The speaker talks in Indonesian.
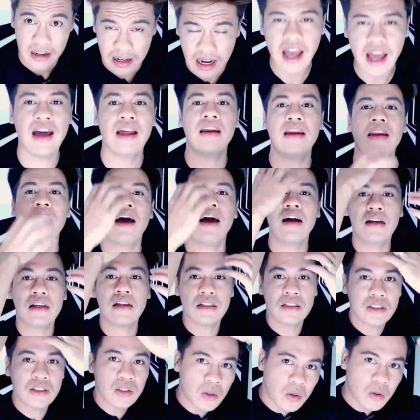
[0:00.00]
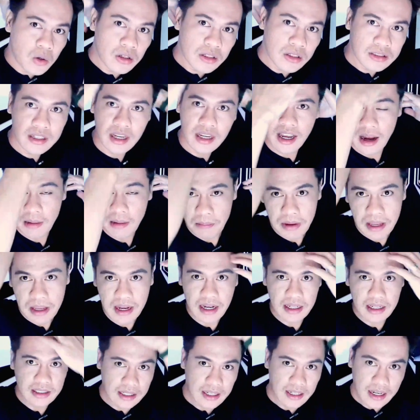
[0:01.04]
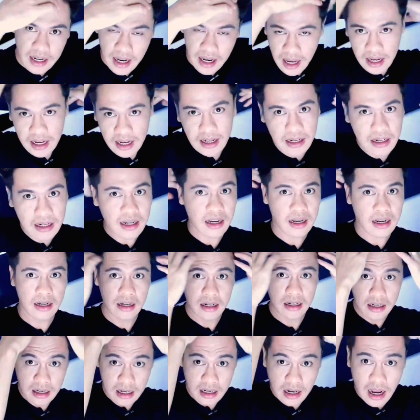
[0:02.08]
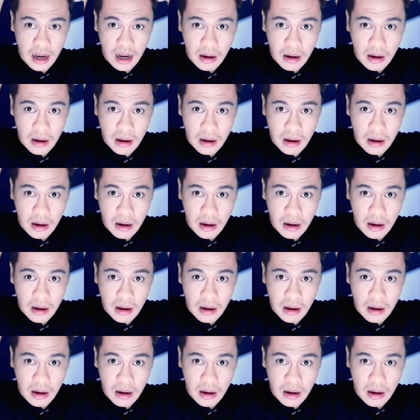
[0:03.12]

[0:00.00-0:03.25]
Dan langsung saya aplikasikan ke